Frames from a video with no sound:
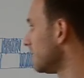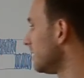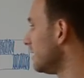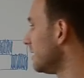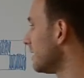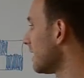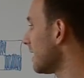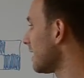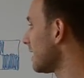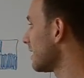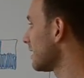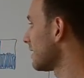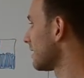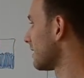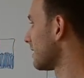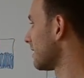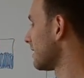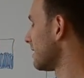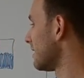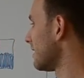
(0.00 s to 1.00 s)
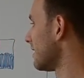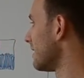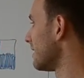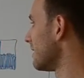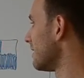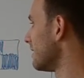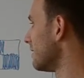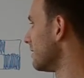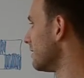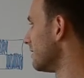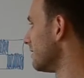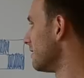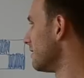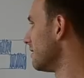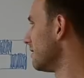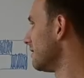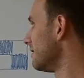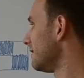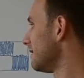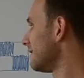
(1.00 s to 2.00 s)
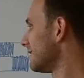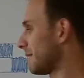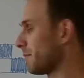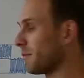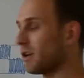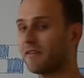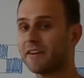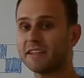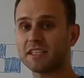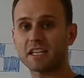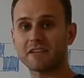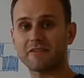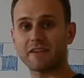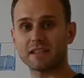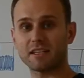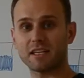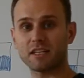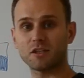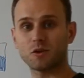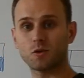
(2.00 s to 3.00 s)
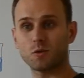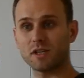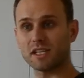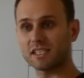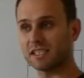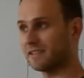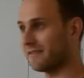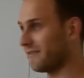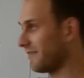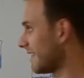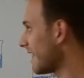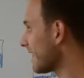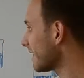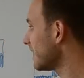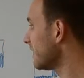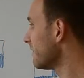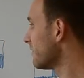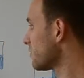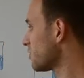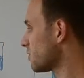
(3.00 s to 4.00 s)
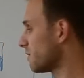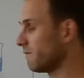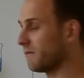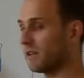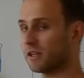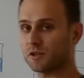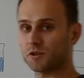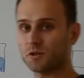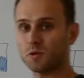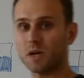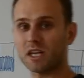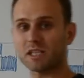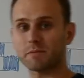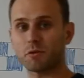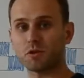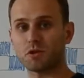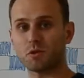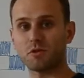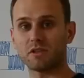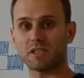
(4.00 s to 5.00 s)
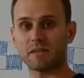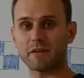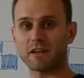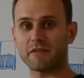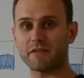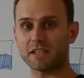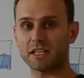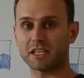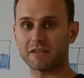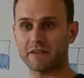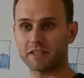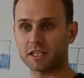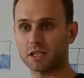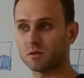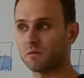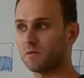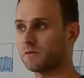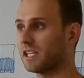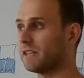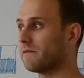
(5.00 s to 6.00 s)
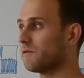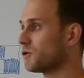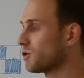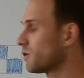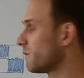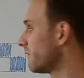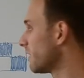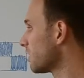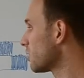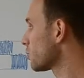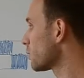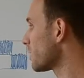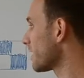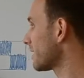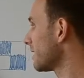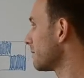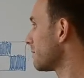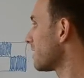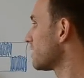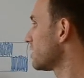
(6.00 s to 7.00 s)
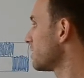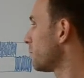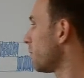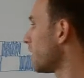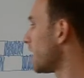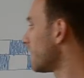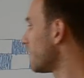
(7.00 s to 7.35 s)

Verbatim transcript: i na yy, zamalowany kwadrat, który jest w jak najwyższym wierszu, a spośród zamalowanych kwadratów w najwyższym wierszu jak najbardziej po